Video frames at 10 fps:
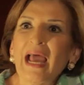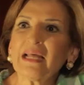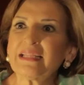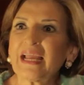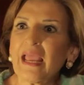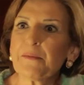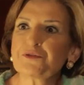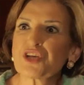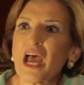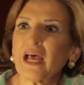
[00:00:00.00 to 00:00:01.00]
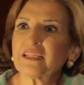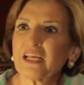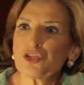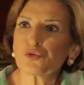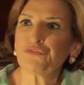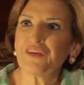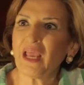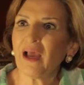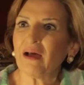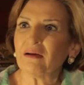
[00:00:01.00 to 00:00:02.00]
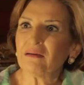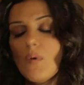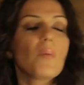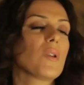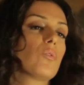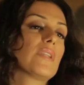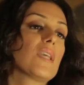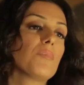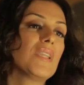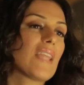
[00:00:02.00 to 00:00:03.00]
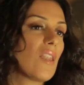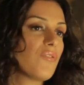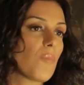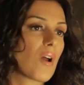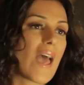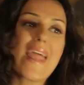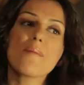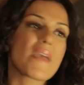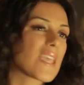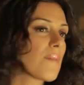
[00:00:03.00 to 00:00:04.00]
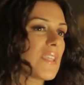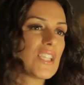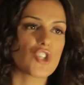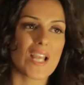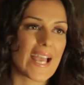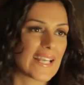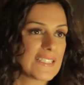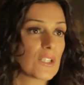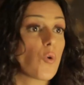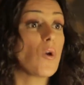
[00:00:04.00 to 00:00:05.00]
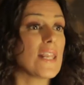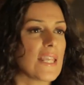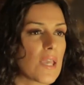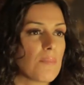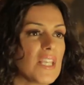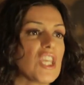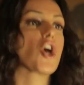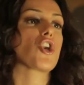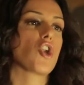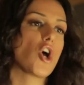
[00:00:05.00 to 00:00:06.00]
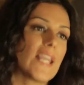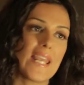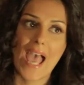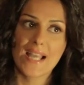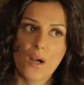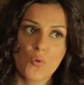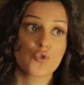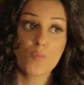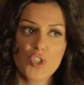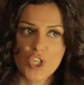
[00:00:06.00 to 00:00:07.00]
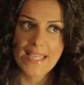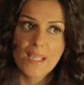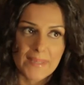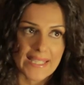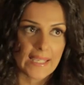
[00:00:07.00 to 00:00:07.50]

حتى جايب شقه تعيشوا فيها ماما انا قلت لك ألف مره انا ما يهمنيش الحاجات دي كل اللي يهمني الراجل اللي هتجوزه مش هيجيب لي